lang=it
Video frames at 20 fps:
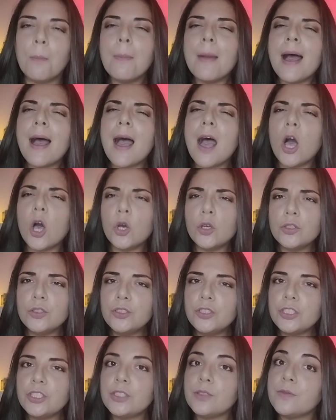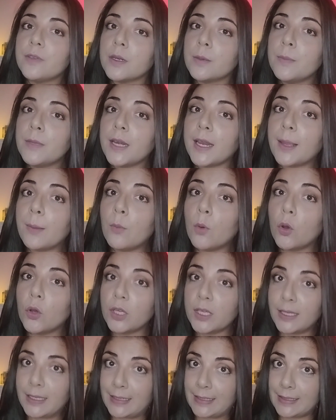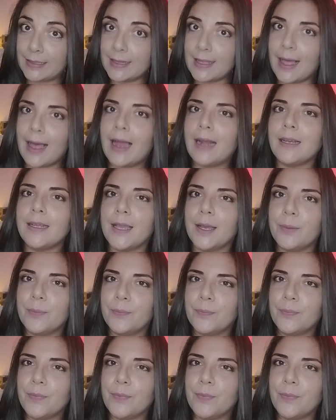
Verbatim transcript: ma oggi ci fermeremo in Italia.